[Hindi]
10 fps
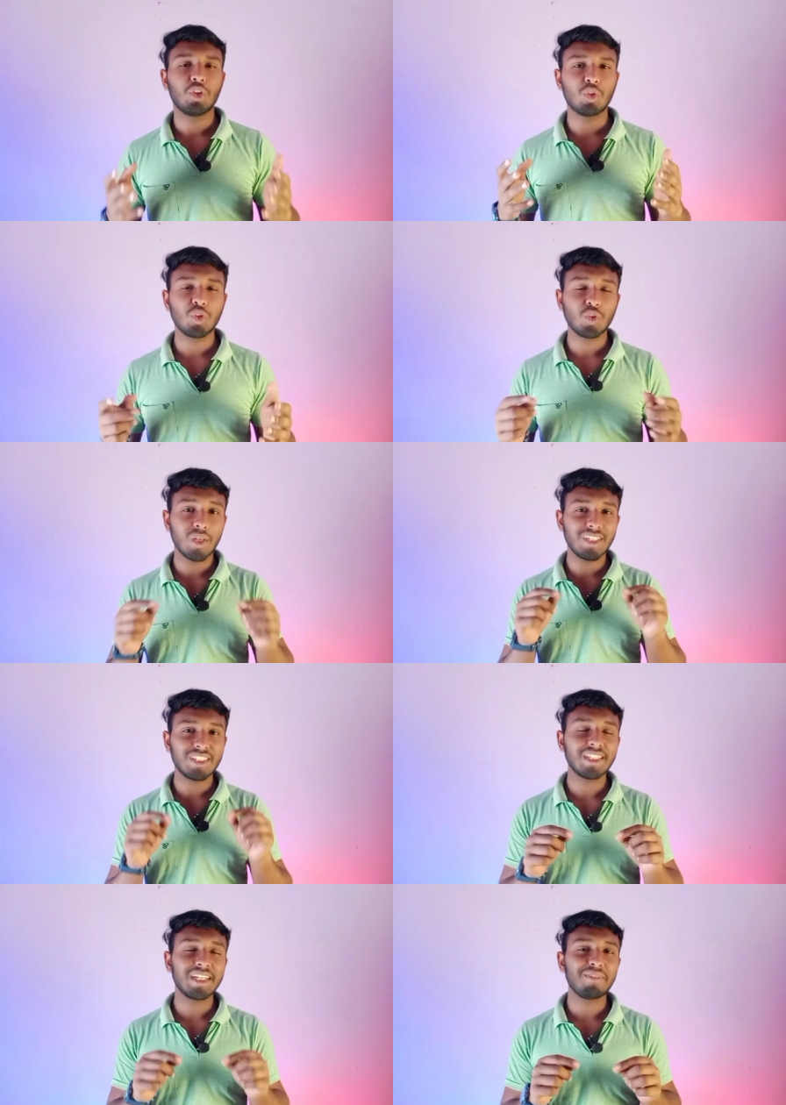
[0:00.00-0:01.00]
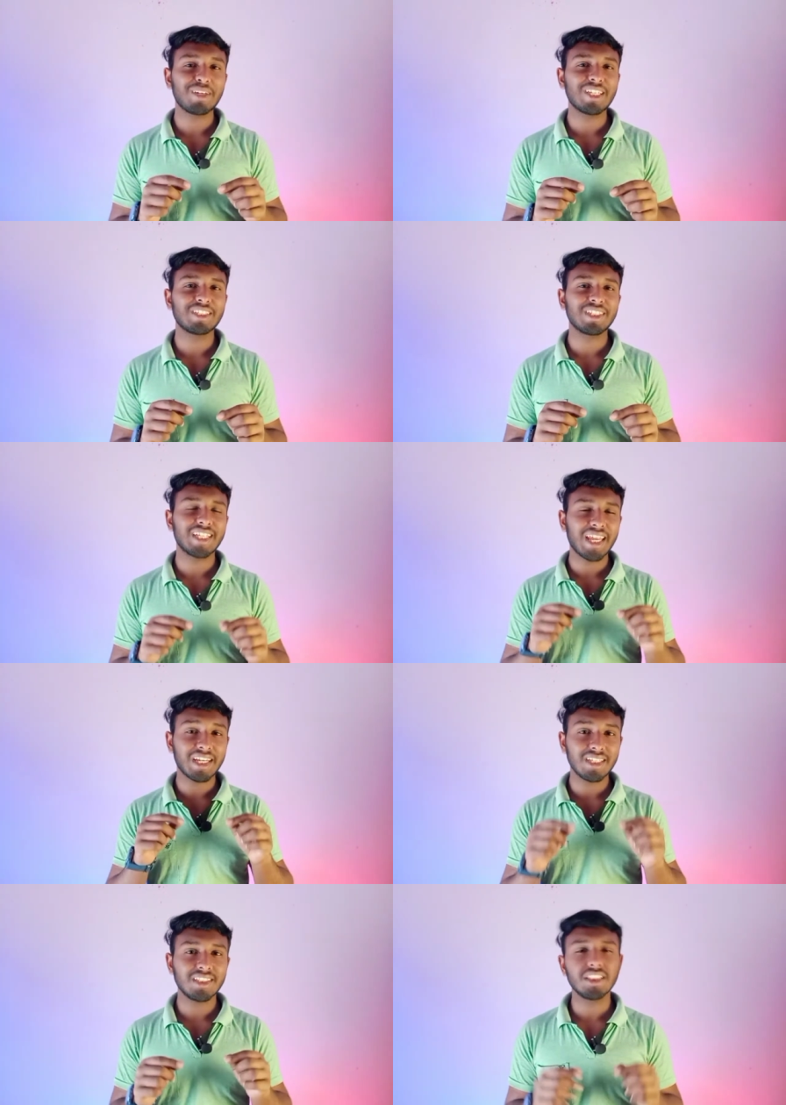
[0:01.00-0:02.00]
तो दोस्तों इसी के मदद से यार
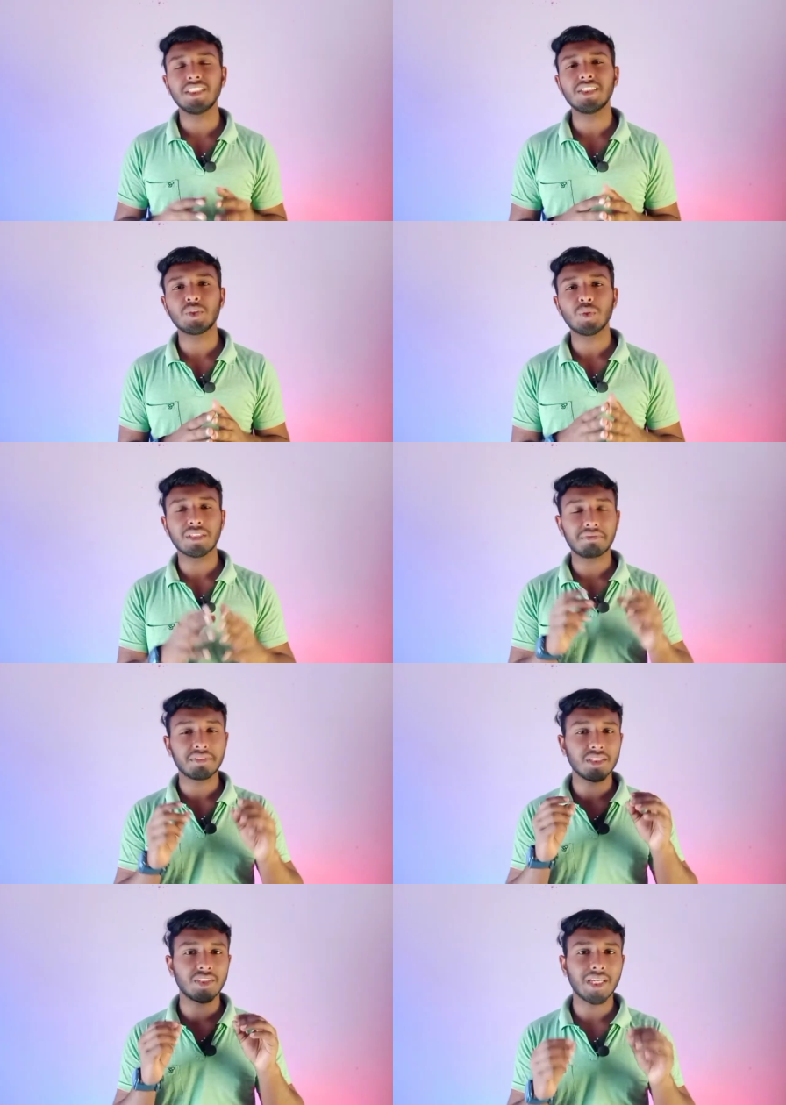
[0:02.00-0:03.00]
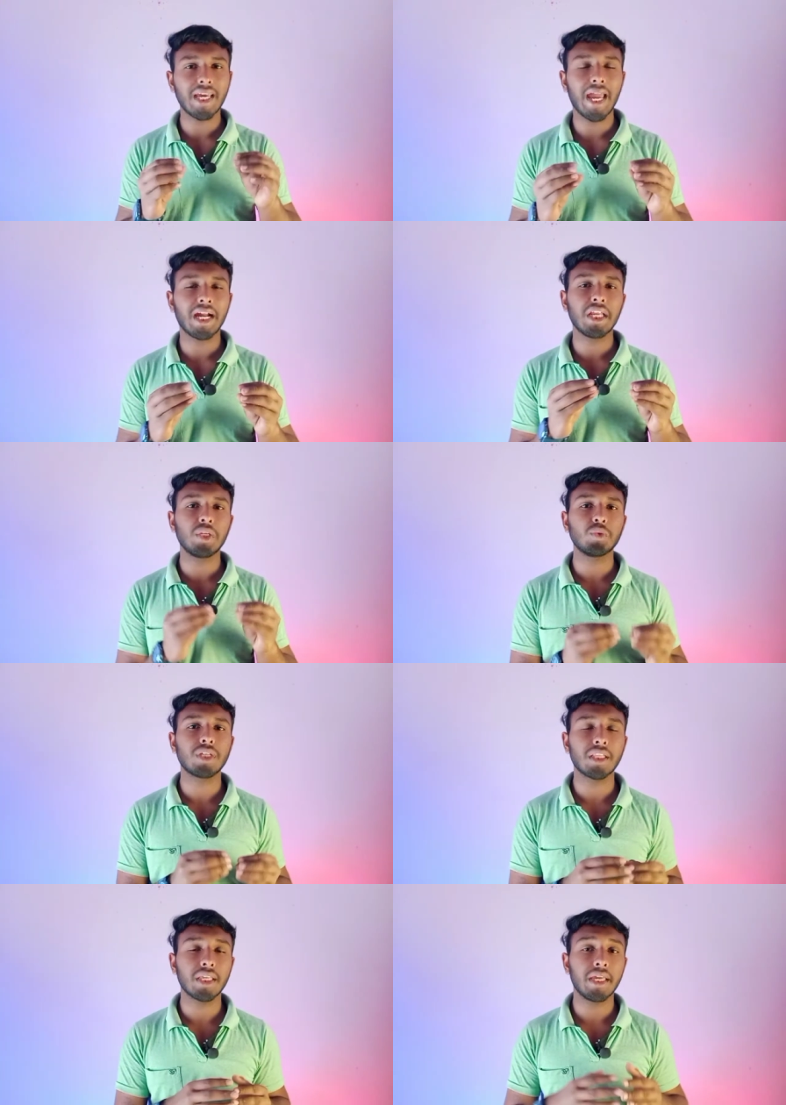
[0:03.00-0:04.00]
इसी ट्रिक्स को सबसे ज़्यादा हैकर यूज़
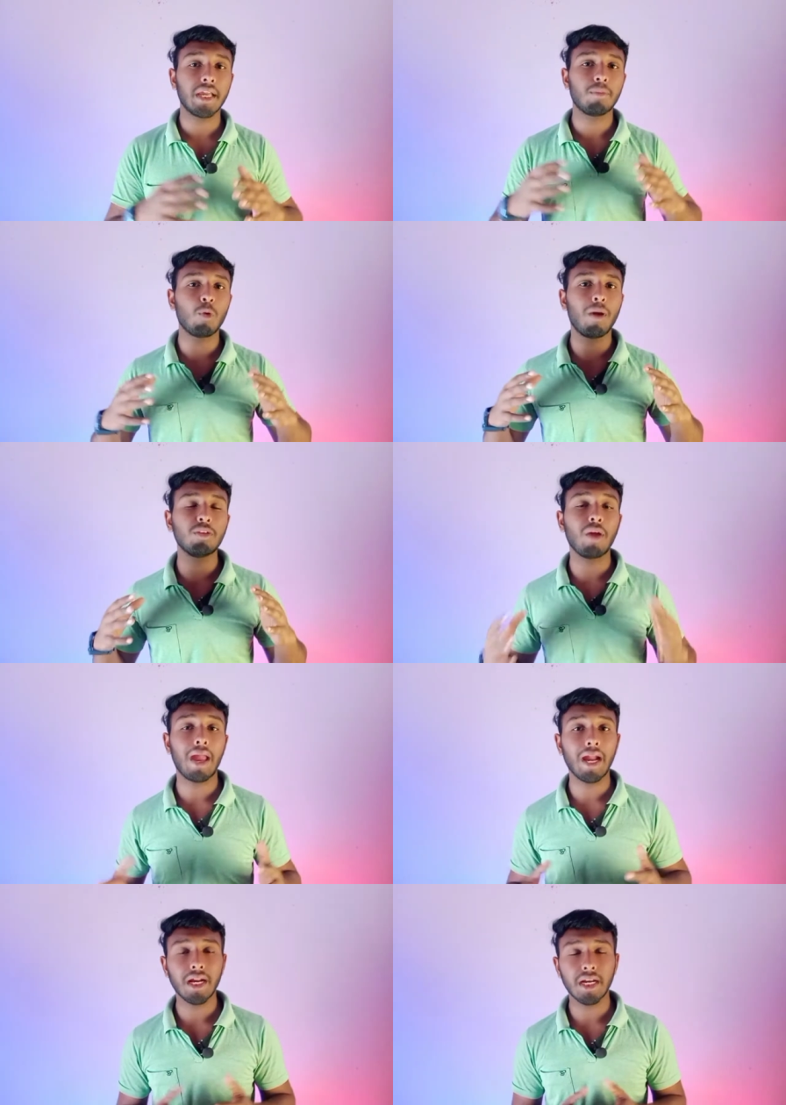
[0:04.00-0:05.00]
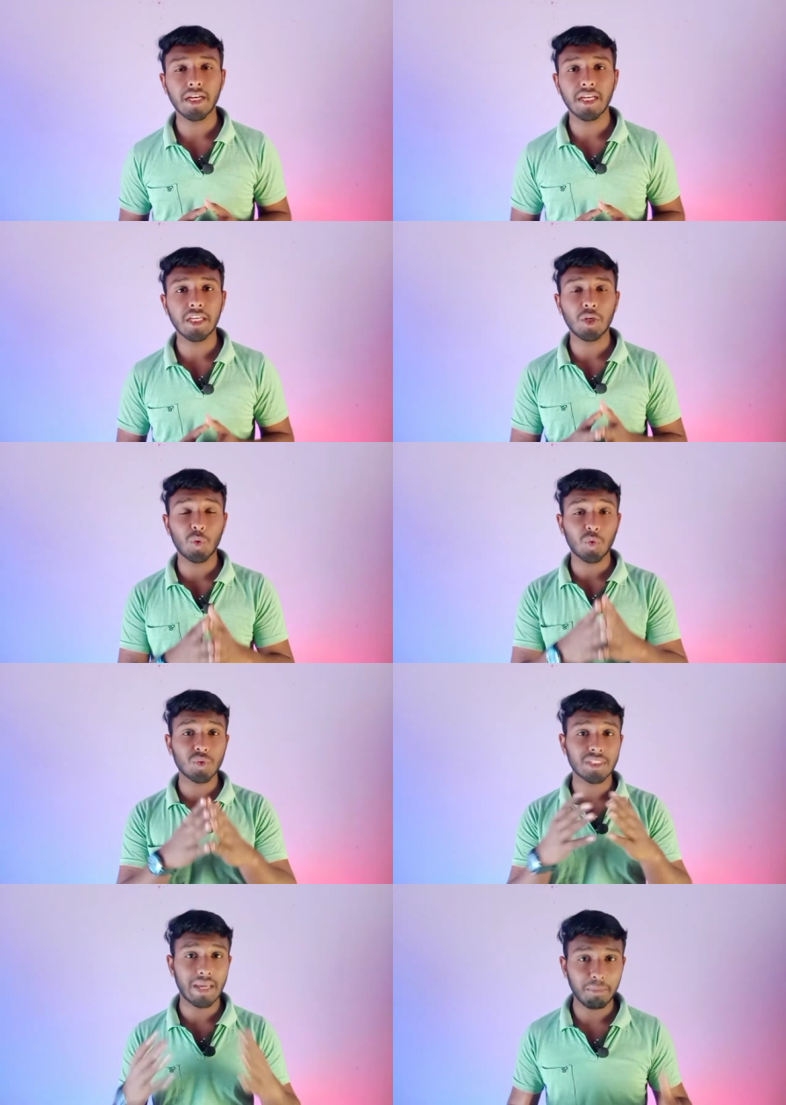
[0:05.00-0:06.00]
करते हैं एक मोबाइल को हैक करने के लिए लोगों
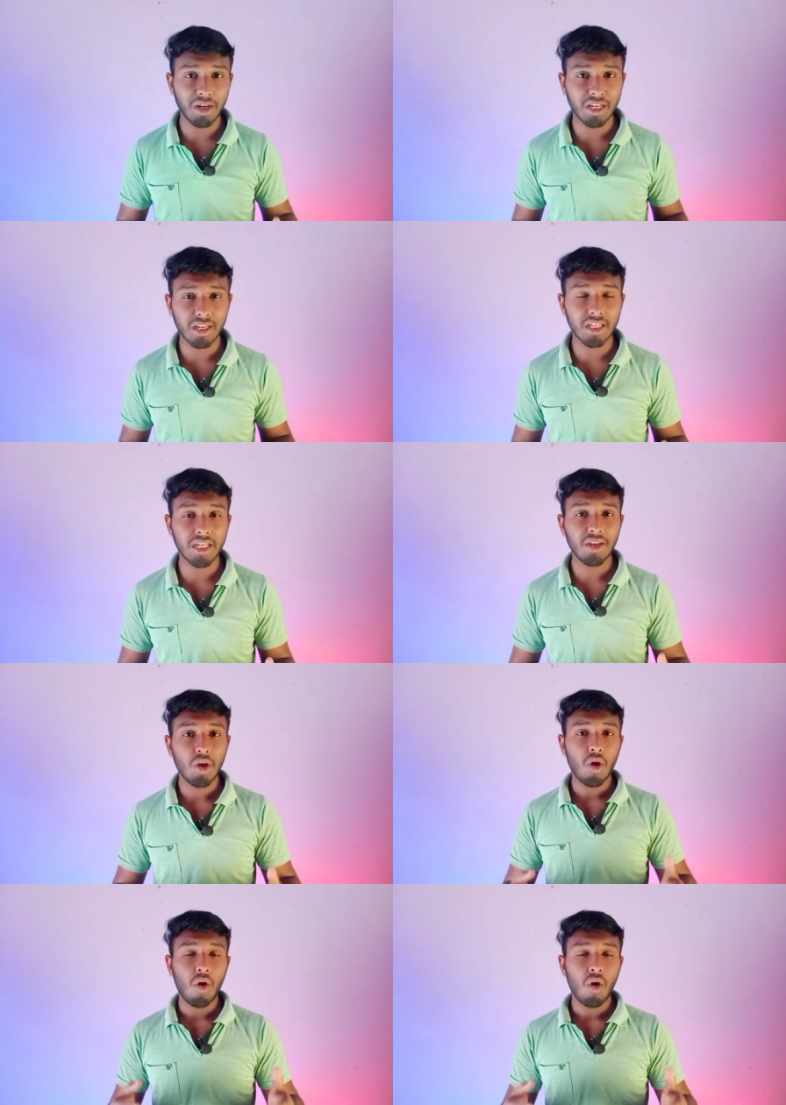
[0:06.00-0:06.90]
को स्कैम करने के लिए